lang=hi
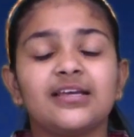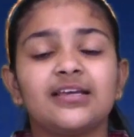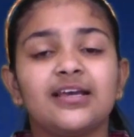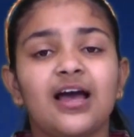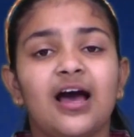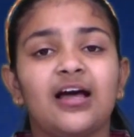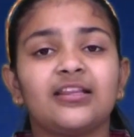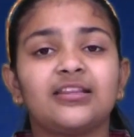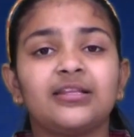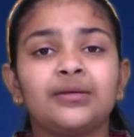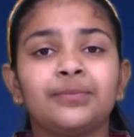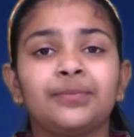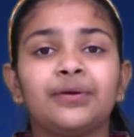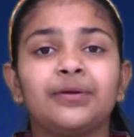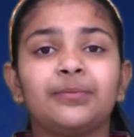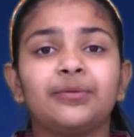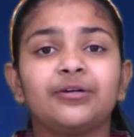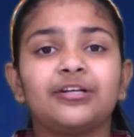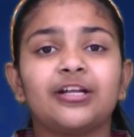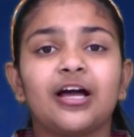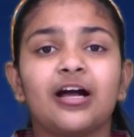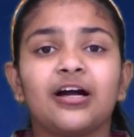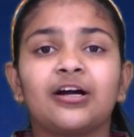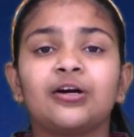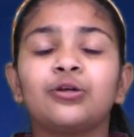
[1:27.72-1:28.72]
ही हाथी पर
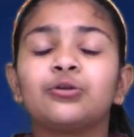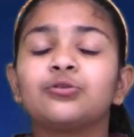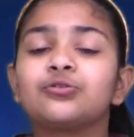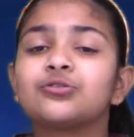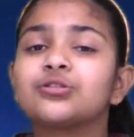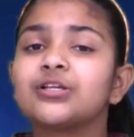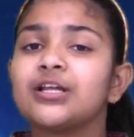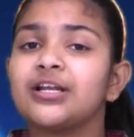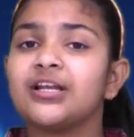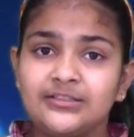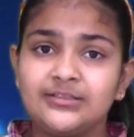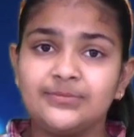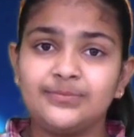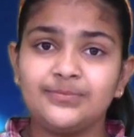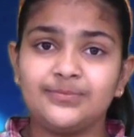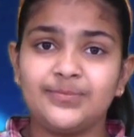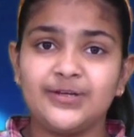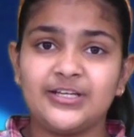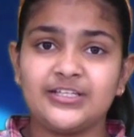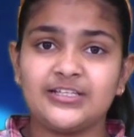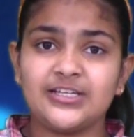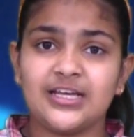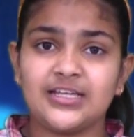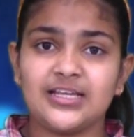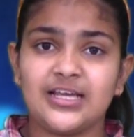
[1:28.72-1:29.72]
बिठा उसे
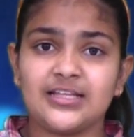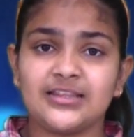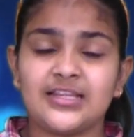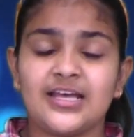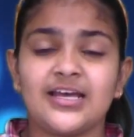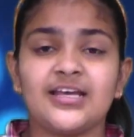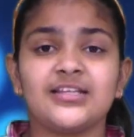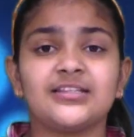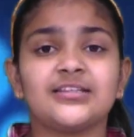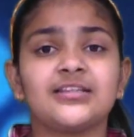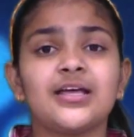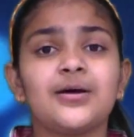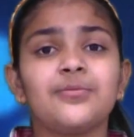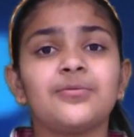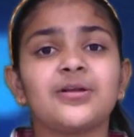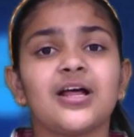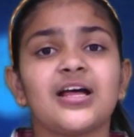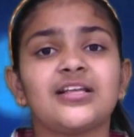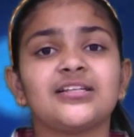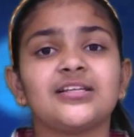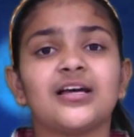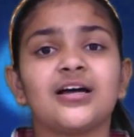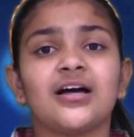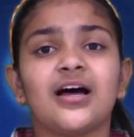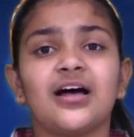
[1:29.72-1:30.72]
भेजा जाता है तब
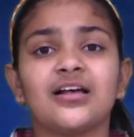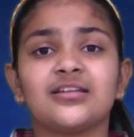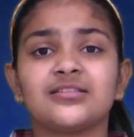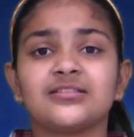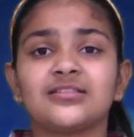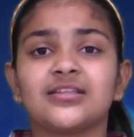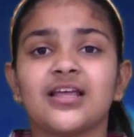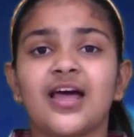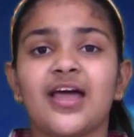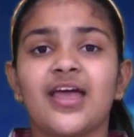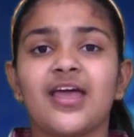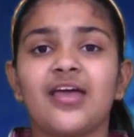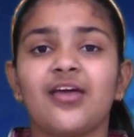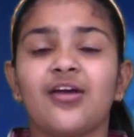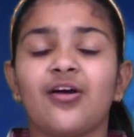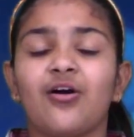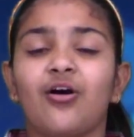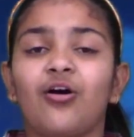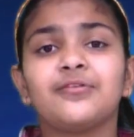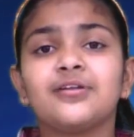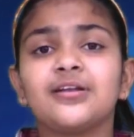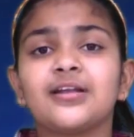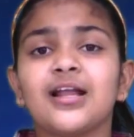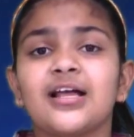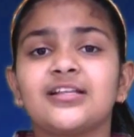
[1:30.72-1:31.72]
राजा हंसता है
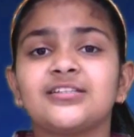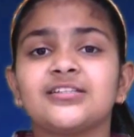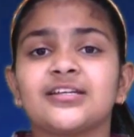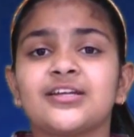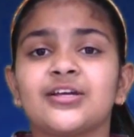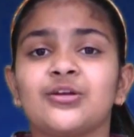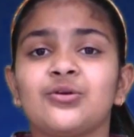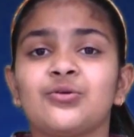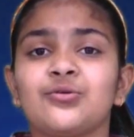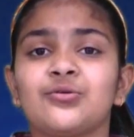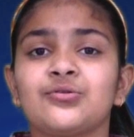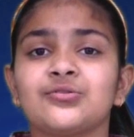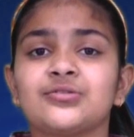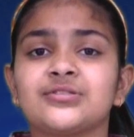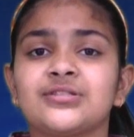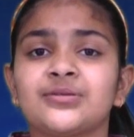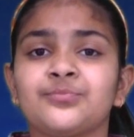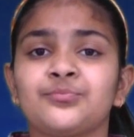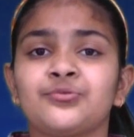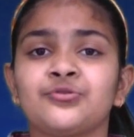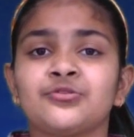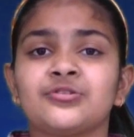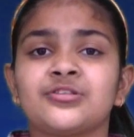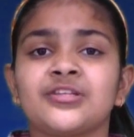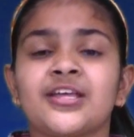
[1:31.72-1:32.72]
फिर राज्य के लोग
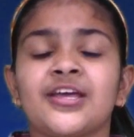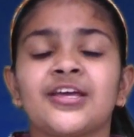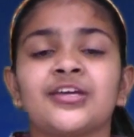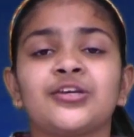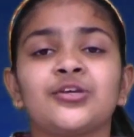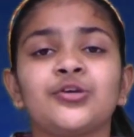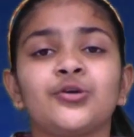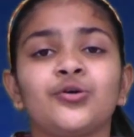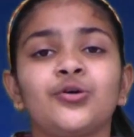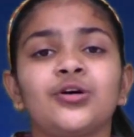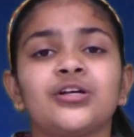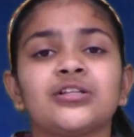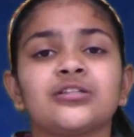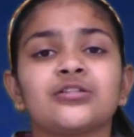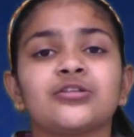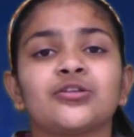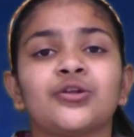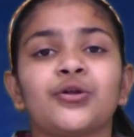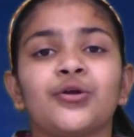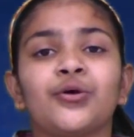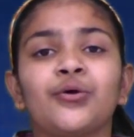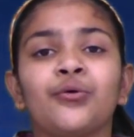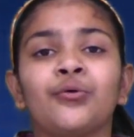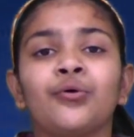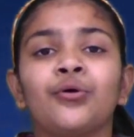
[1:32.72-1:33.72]
उससे पूछता है क्यों हंस
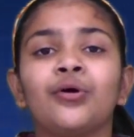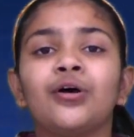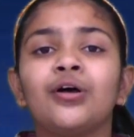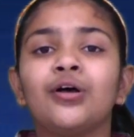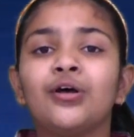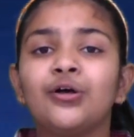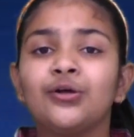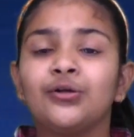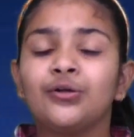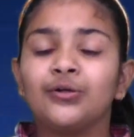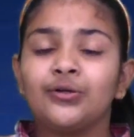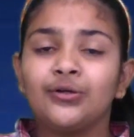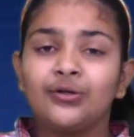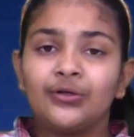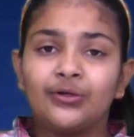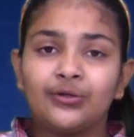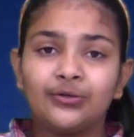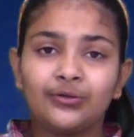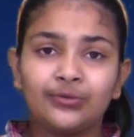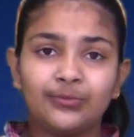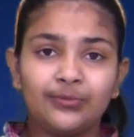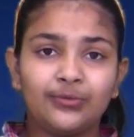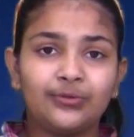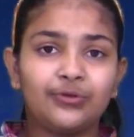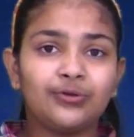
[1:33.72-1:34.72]
रहे हो
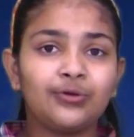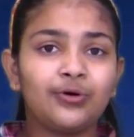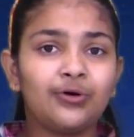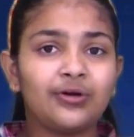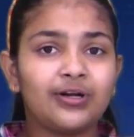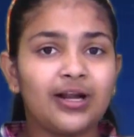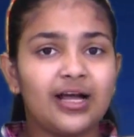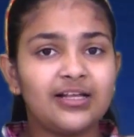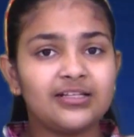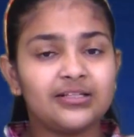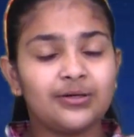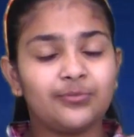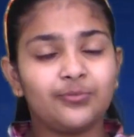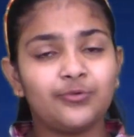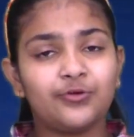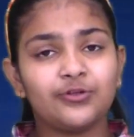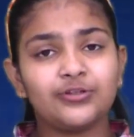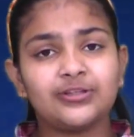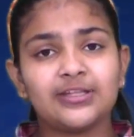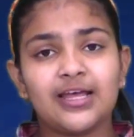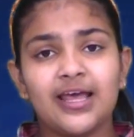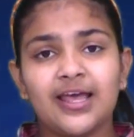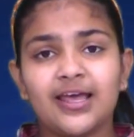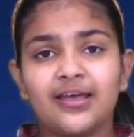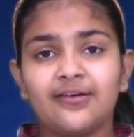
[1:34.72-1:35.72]
तो राजा
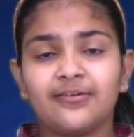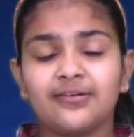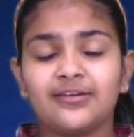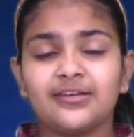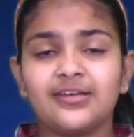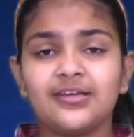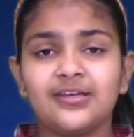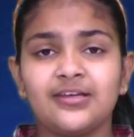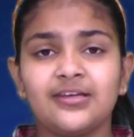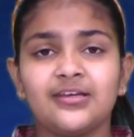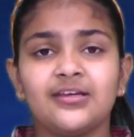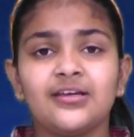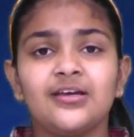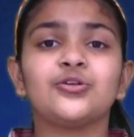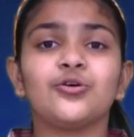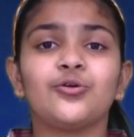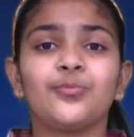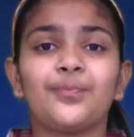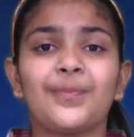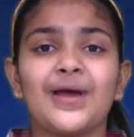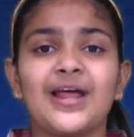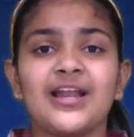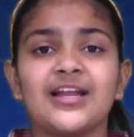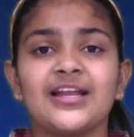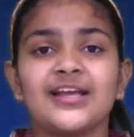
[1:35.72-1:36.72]
बोलता है कि
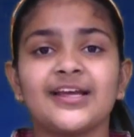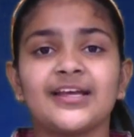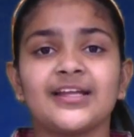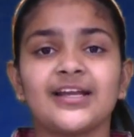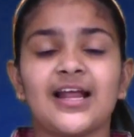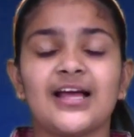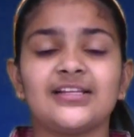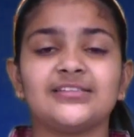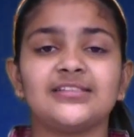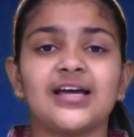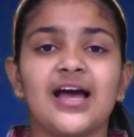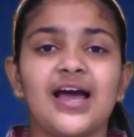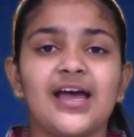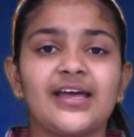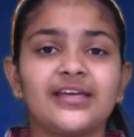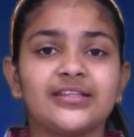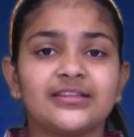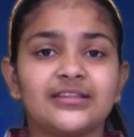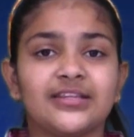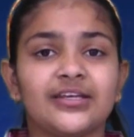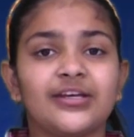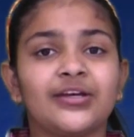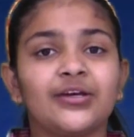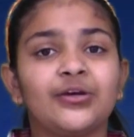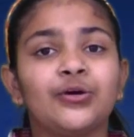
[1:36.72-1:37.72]
जो पहले के राजा
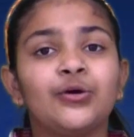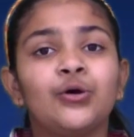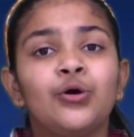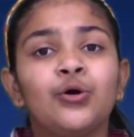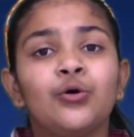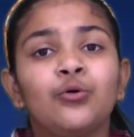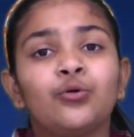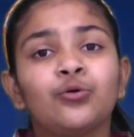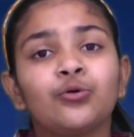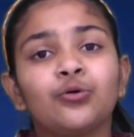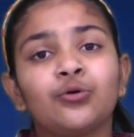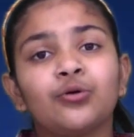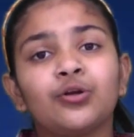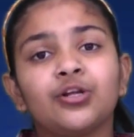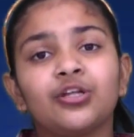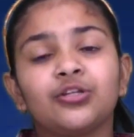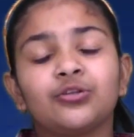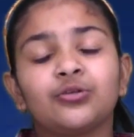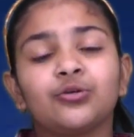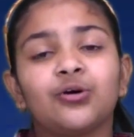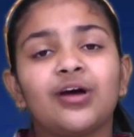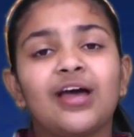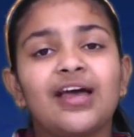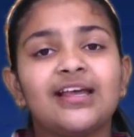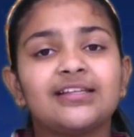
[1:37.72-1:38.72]
आए थे
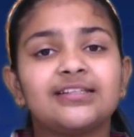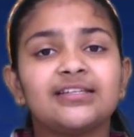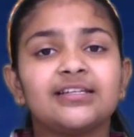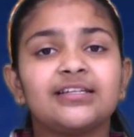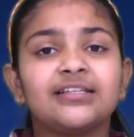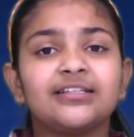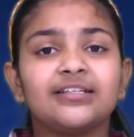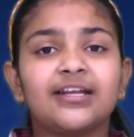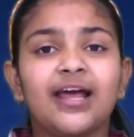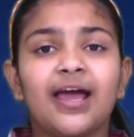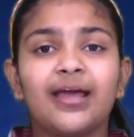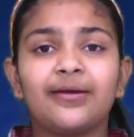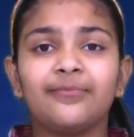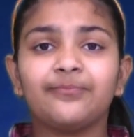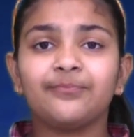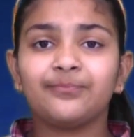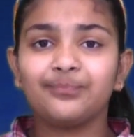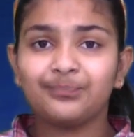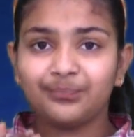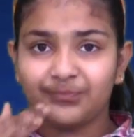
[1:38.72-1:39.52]
उन्होंने तो ऐसे ही टाइम